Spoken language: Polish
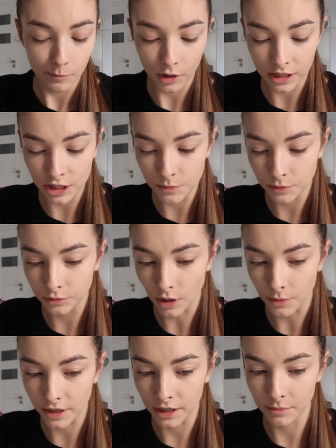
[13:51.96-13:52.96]
bo kiedyś był
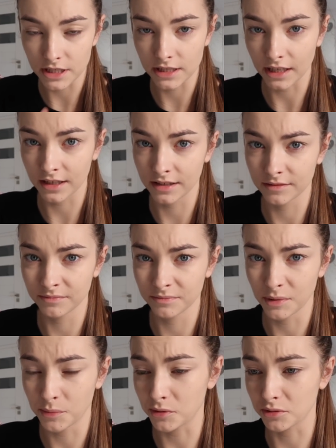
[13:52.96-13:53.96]
dobry, chyba że tak
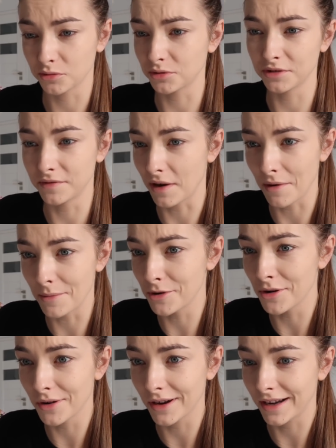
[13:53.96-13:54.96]
po prostu używałam
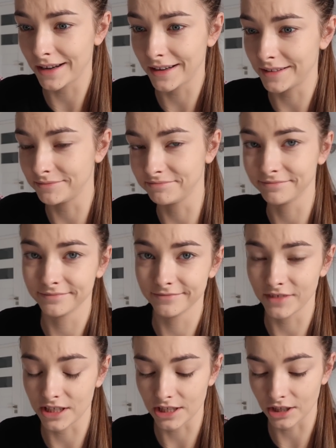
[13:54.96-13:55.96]
go, a
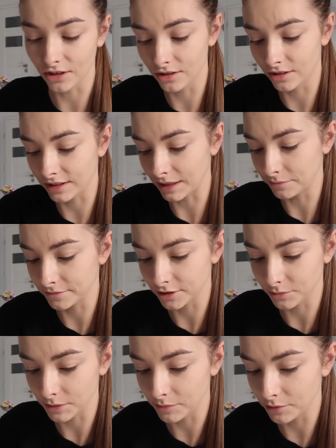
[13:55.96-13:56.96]
wiecie, kolor tam
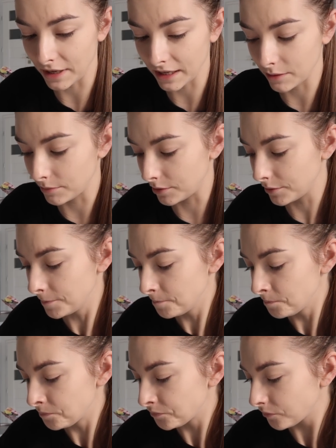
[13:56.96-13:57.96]
sobie był jaki był.
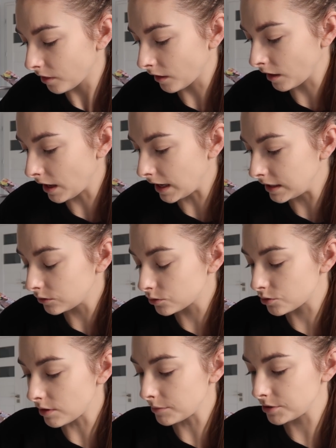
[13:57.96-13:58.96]
Mm, ale
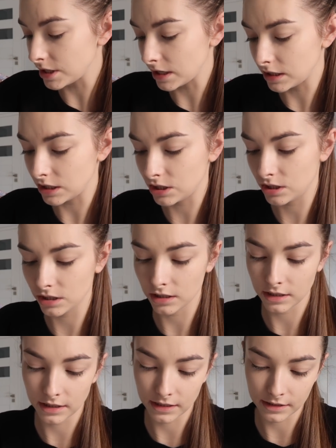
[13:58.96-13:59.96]
użyłam dzisiaj też
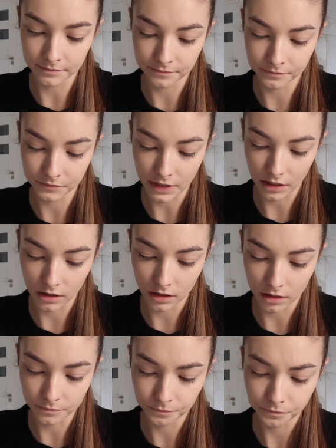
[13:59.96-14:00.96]

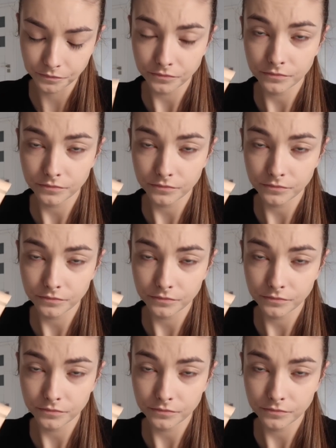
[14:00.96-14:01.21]
tego,